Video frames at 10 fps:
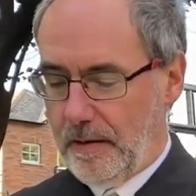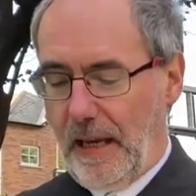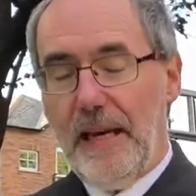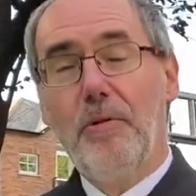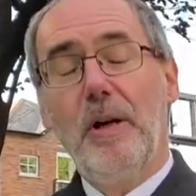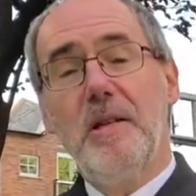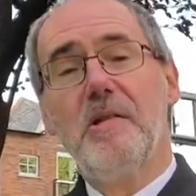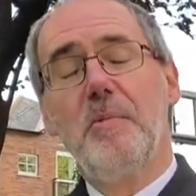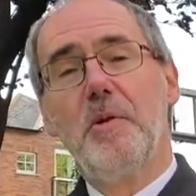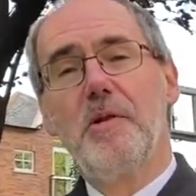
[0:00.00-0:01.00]
Der
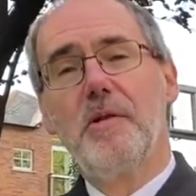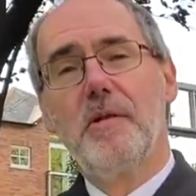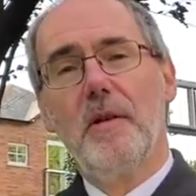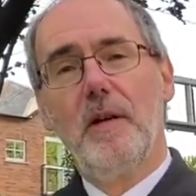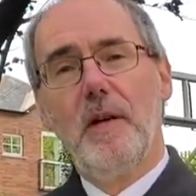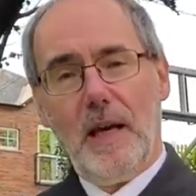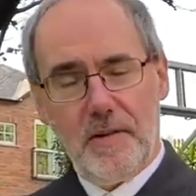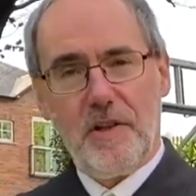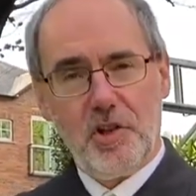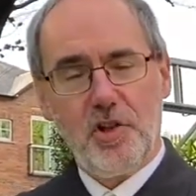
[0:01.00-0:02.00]
Egoismus, er
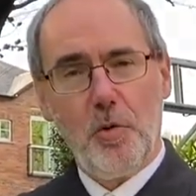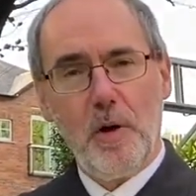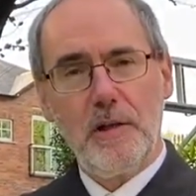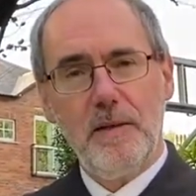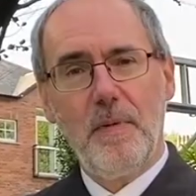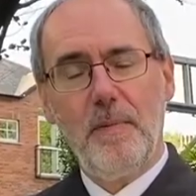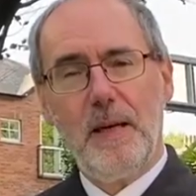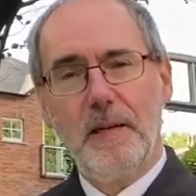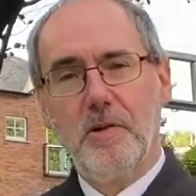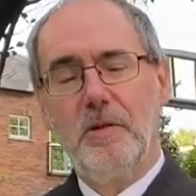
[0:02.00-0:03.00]
zerstört immer
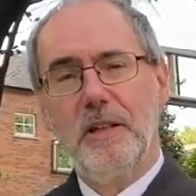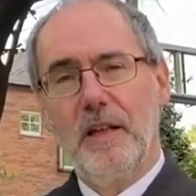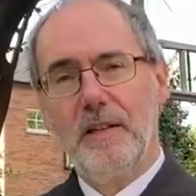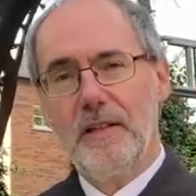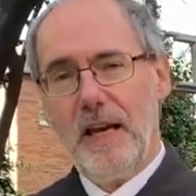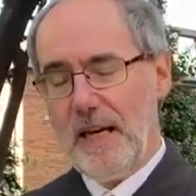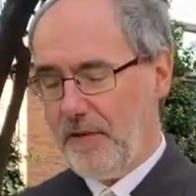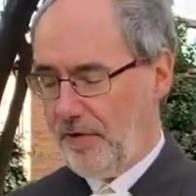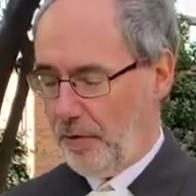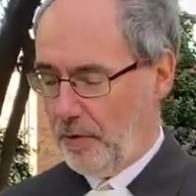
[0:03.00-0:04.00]
mehr Solidarität
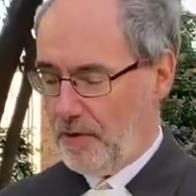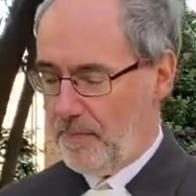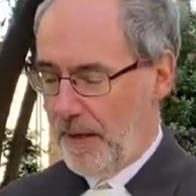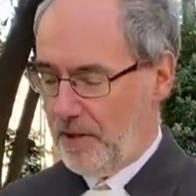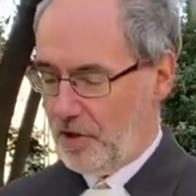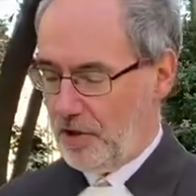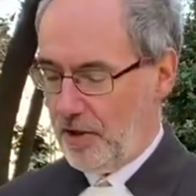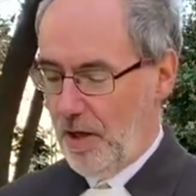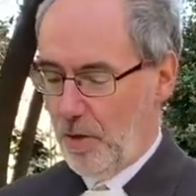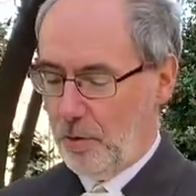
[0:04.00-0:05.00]
von uns Menschen
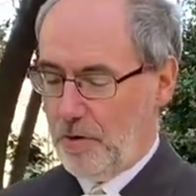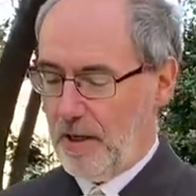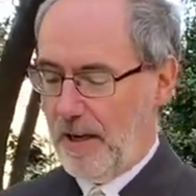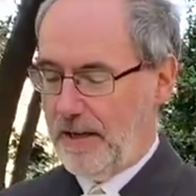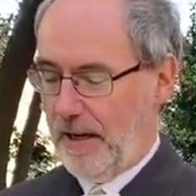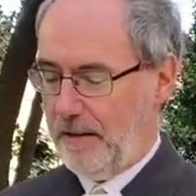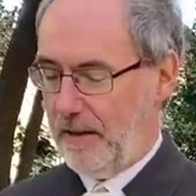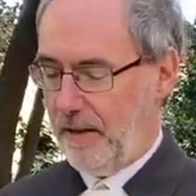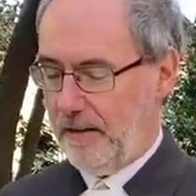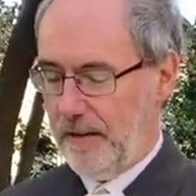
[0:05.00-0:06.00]

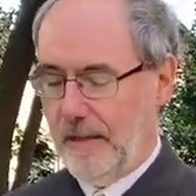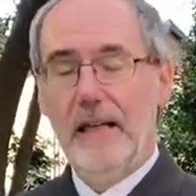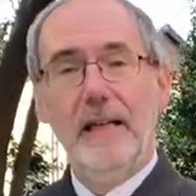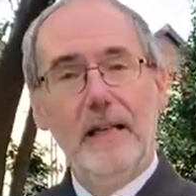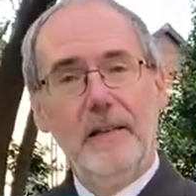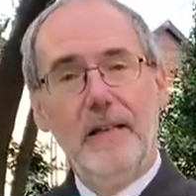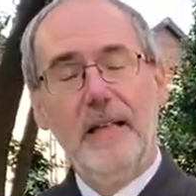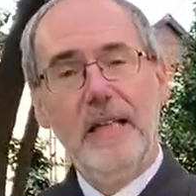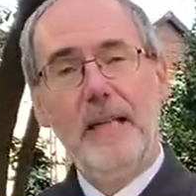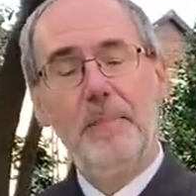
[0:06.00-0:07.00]
untereinander. Die
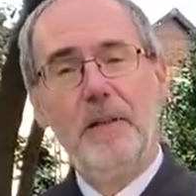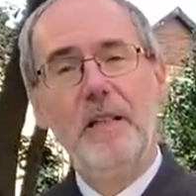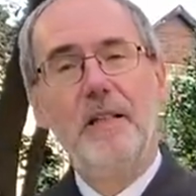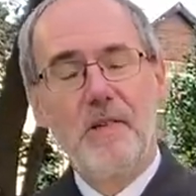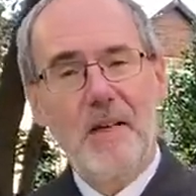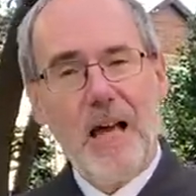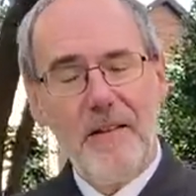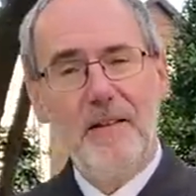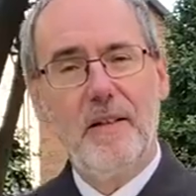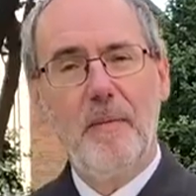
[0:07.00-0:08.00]
Liebe, die des
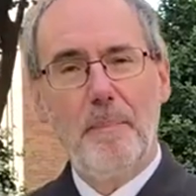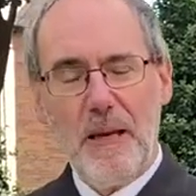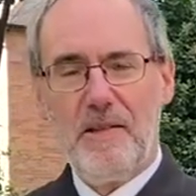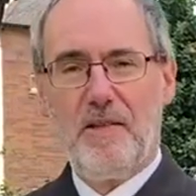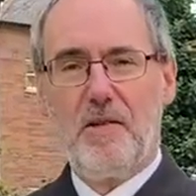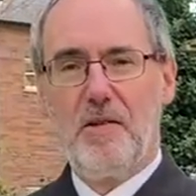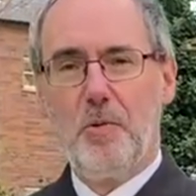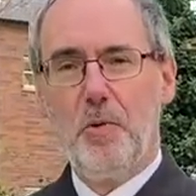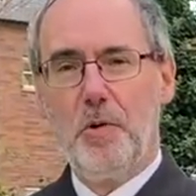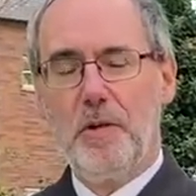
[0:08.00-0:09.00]
anderen Beste
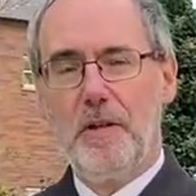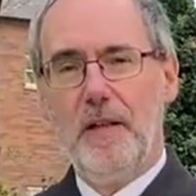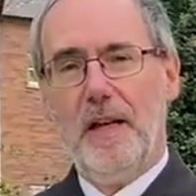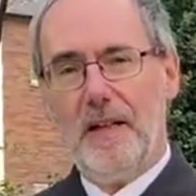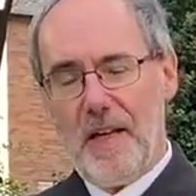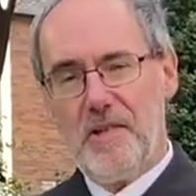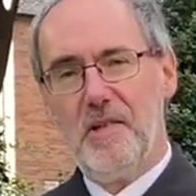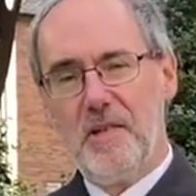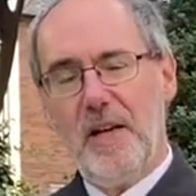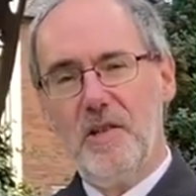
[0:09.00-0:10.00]
sucht, das
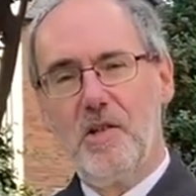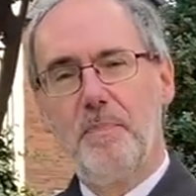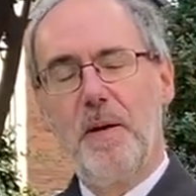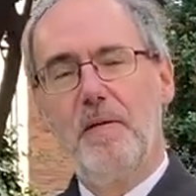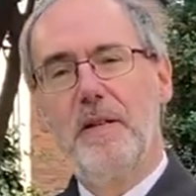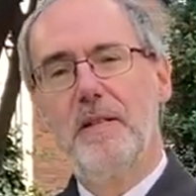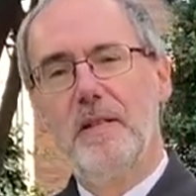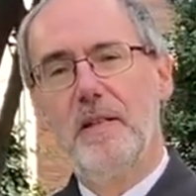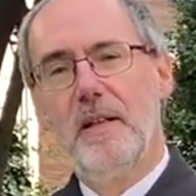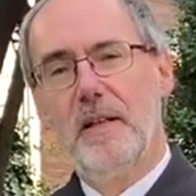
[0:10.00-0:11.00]
ist ein
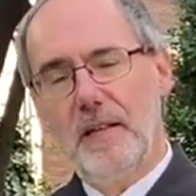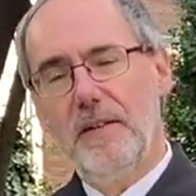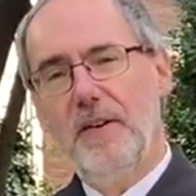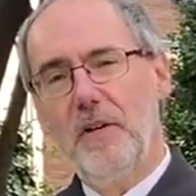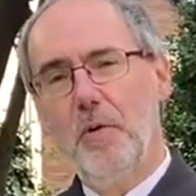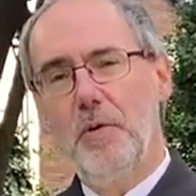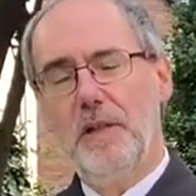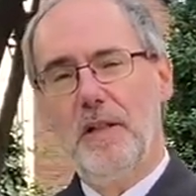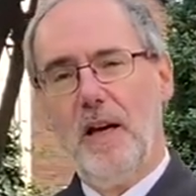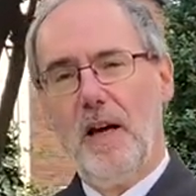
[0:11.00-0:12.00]
Spirit, den wir
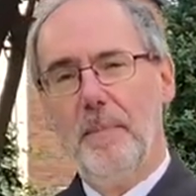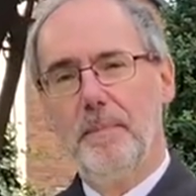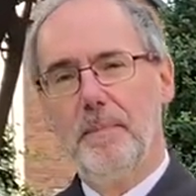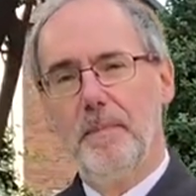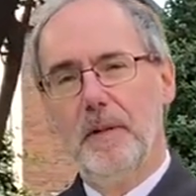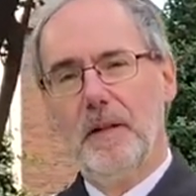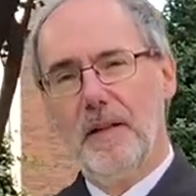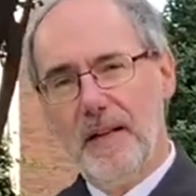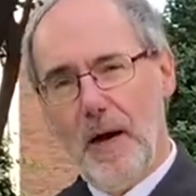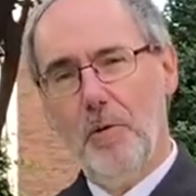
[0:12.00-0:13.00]
nötig haben,
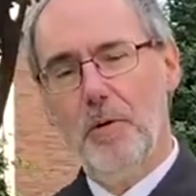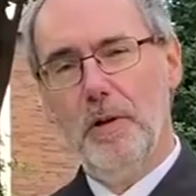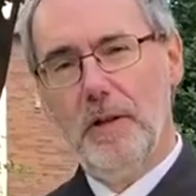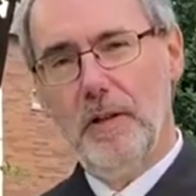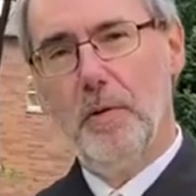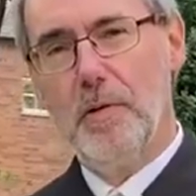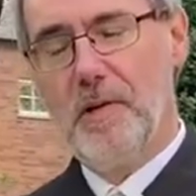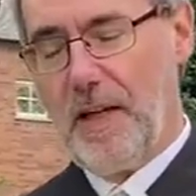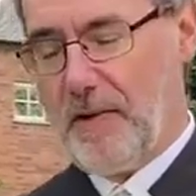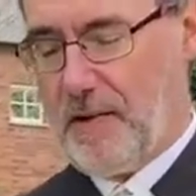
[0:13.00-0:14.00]
genau in unserer